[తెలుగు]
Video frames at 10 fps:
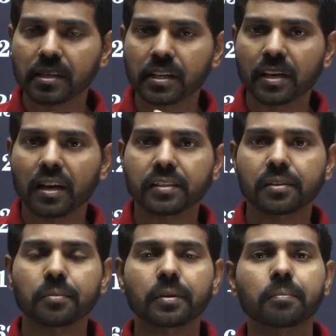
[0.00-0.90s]
ఈ
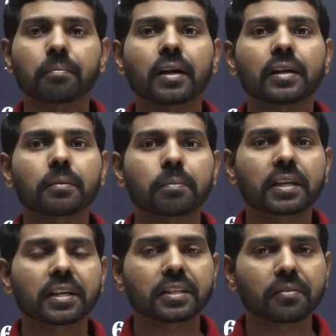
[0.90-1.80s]
క్లాస్లో మనం
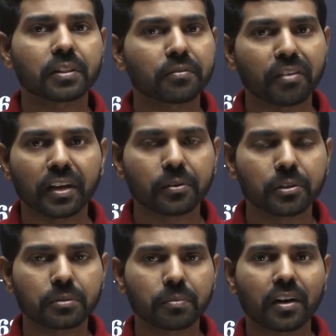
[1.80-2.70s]
మల్టిప్లికేషన్ విత్ ఫైవ్
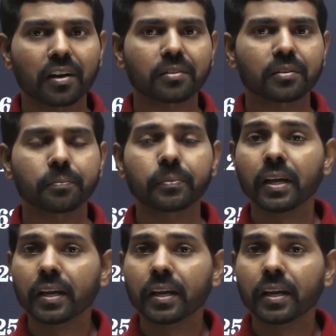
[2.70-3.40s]
గురించి మాట్లాడుతున్నాం